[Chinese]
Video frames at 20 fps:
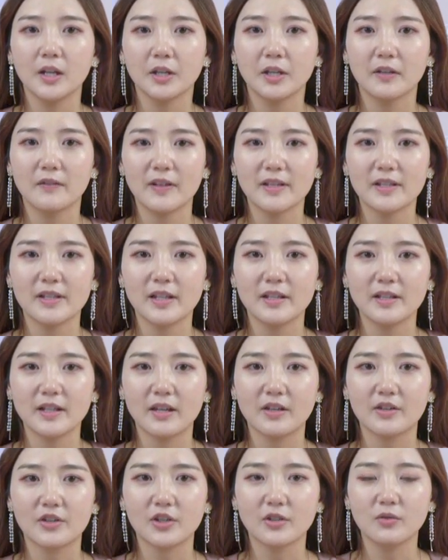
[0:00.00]
因为现
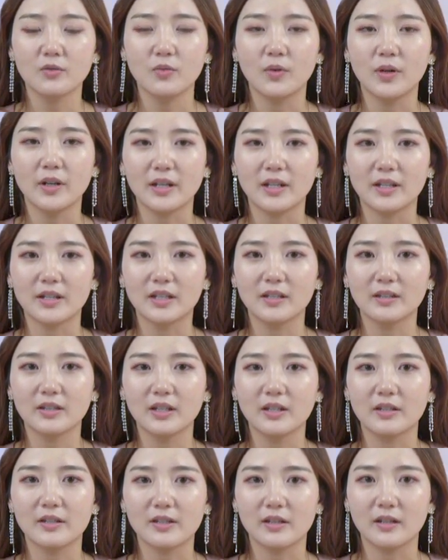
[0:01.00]
在的生活已经
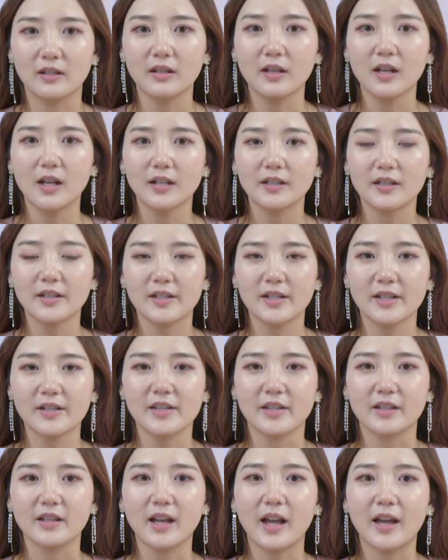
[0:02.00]
定型，那些
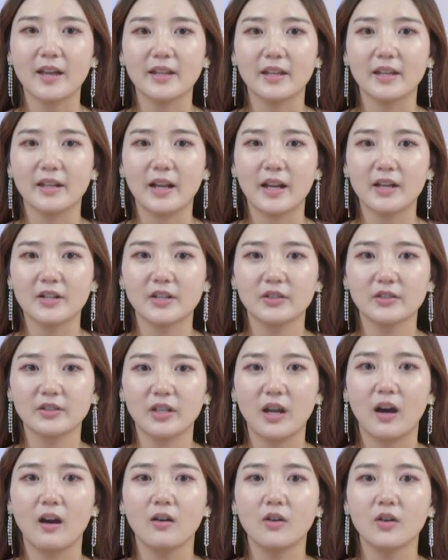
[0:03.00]
情感也该扔
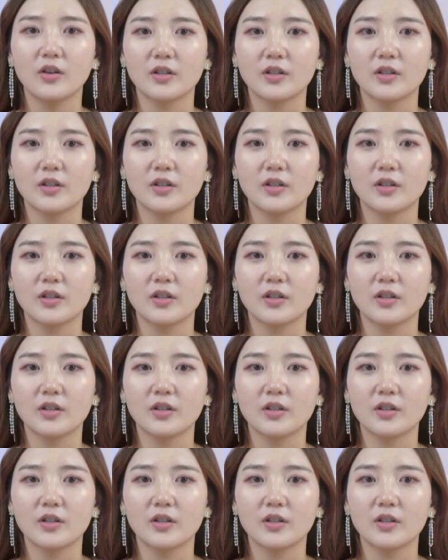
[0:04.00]
掉。